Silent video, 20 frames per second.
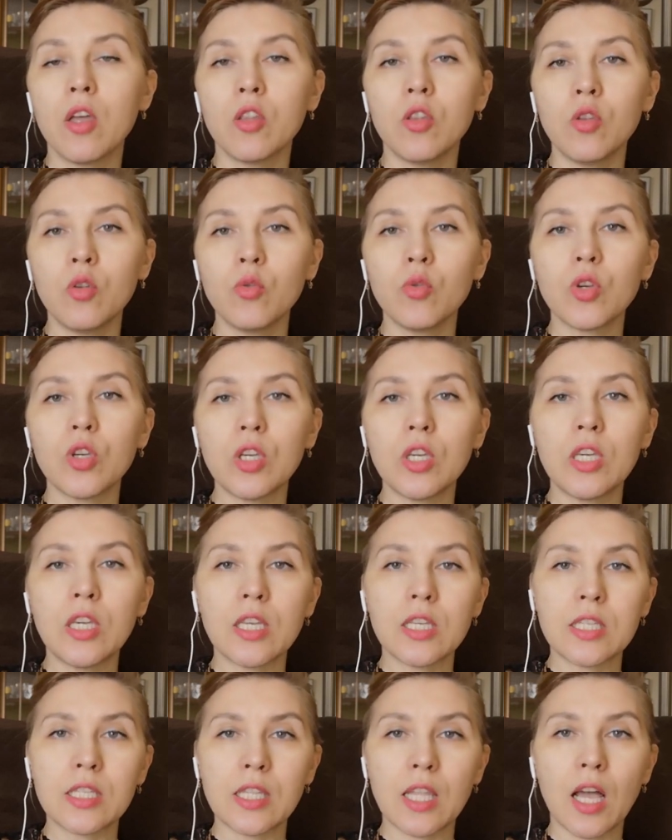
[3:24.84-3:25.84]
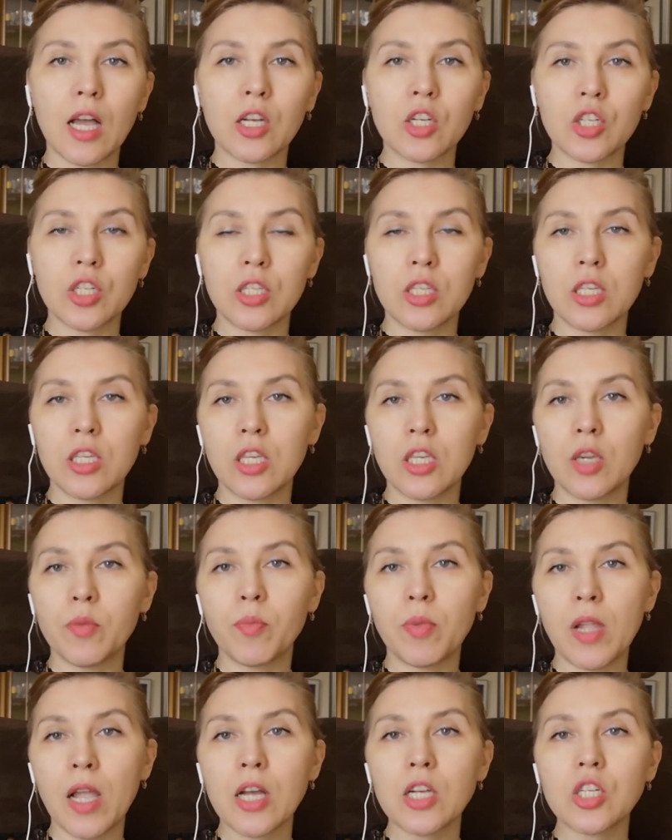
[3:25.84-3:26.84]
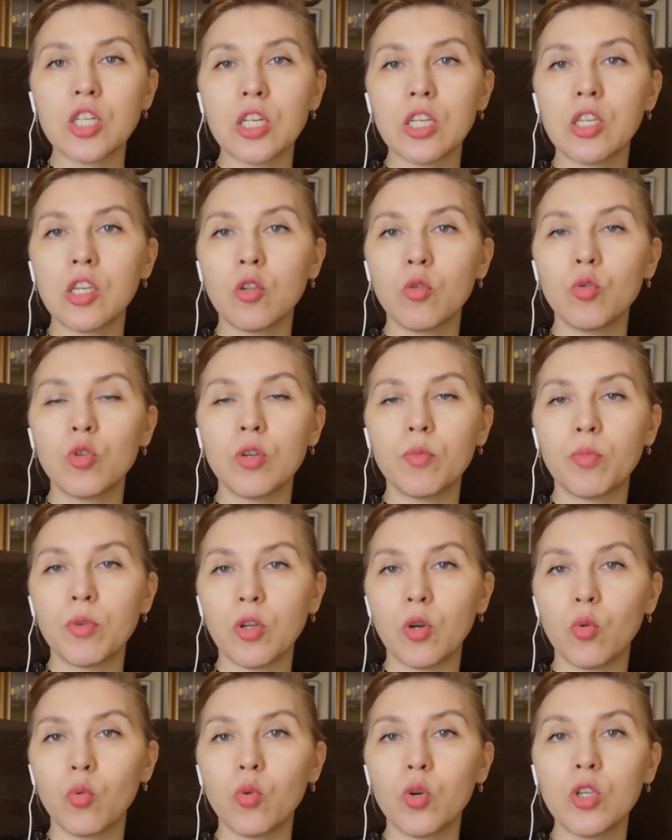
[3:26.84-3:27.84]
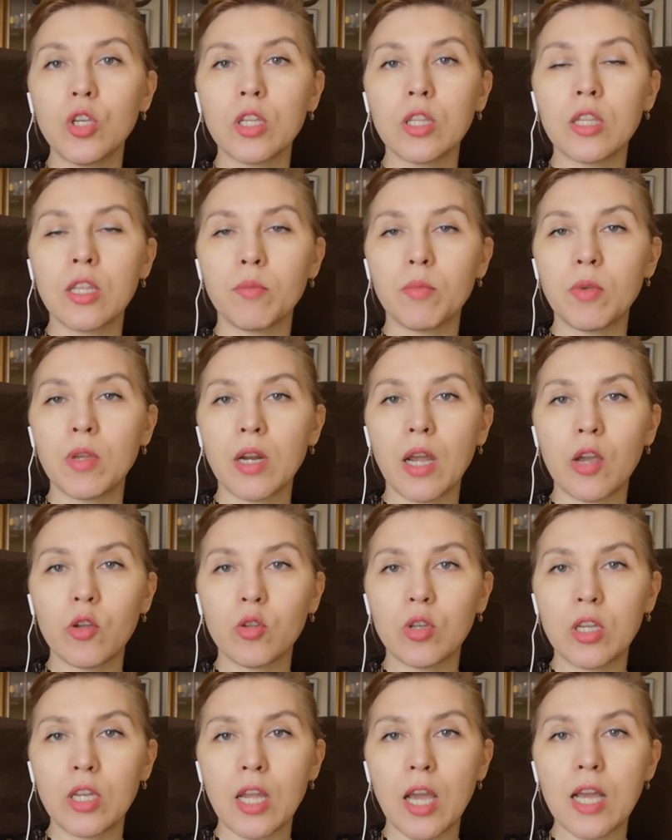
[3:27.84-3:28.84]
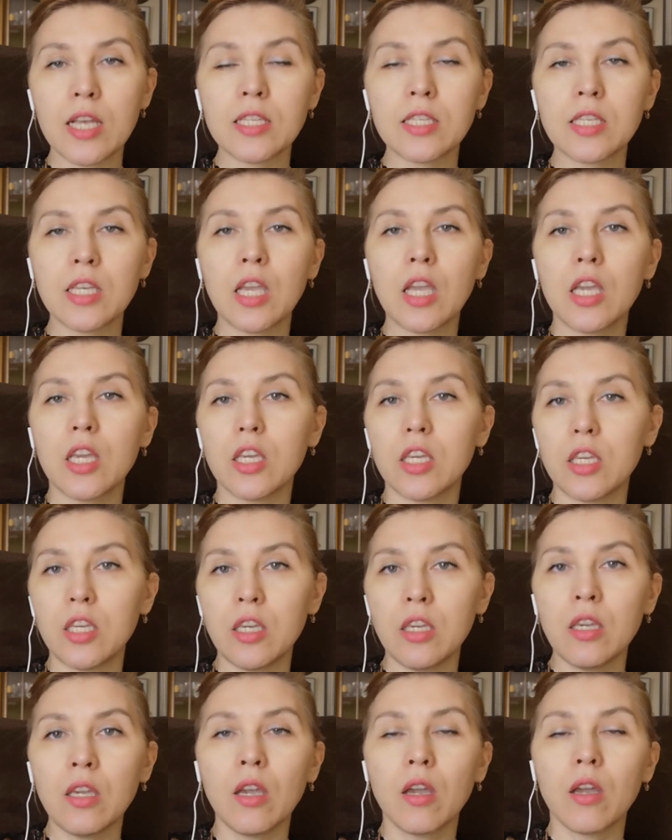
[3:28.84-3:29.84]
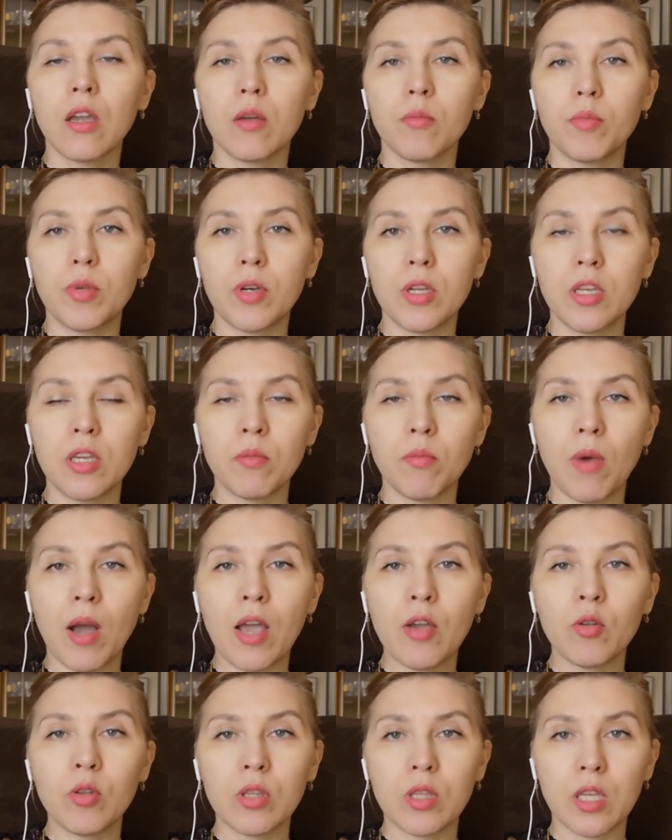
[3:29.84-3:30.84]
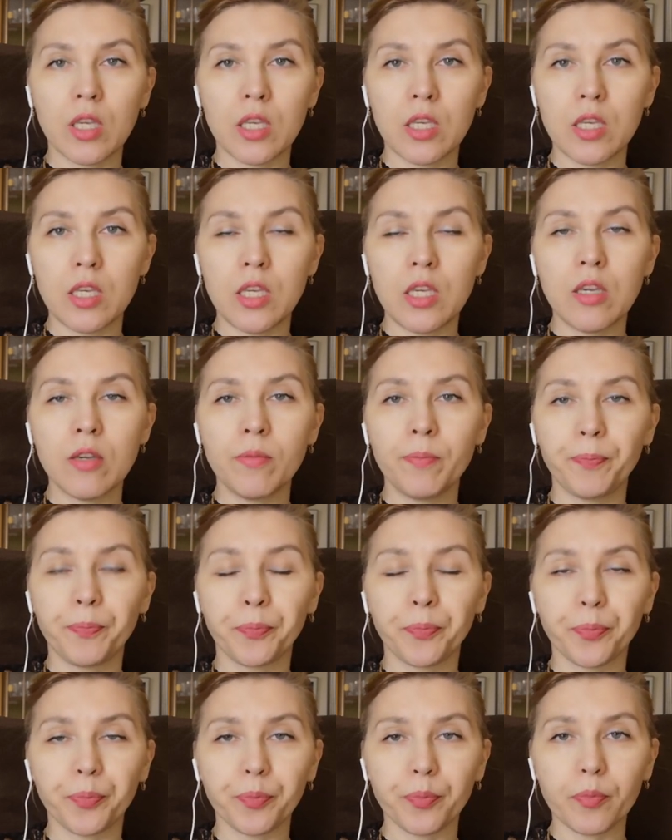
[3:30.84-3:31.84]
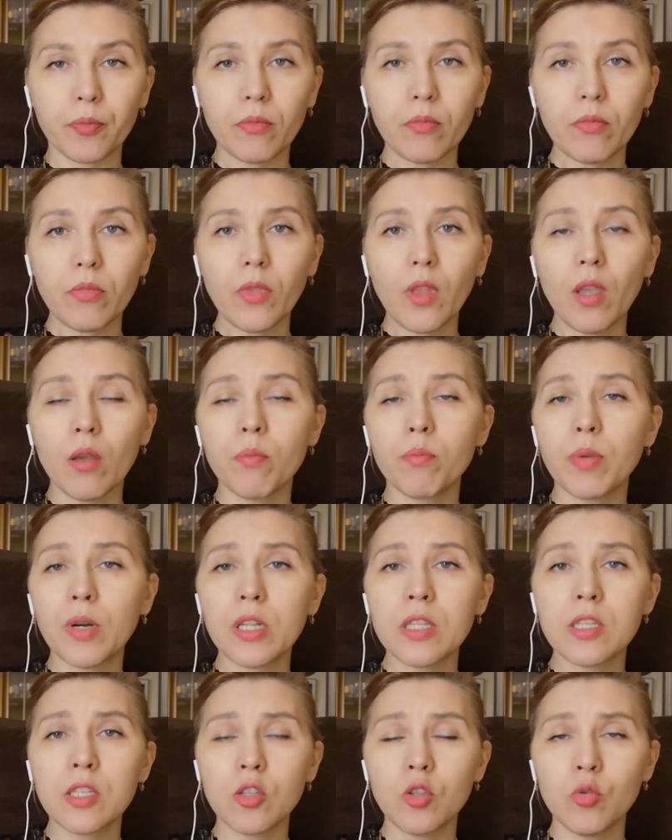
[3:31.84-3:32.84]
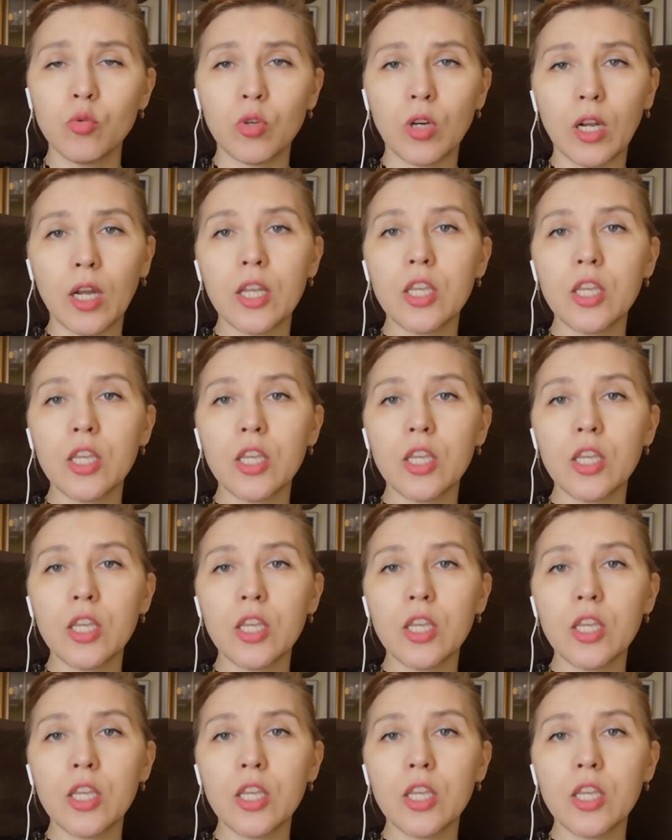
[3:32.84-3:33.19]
Ну и есть также дикие пляжи, где люди приходят, набирают грязи и принимают такие процедуры.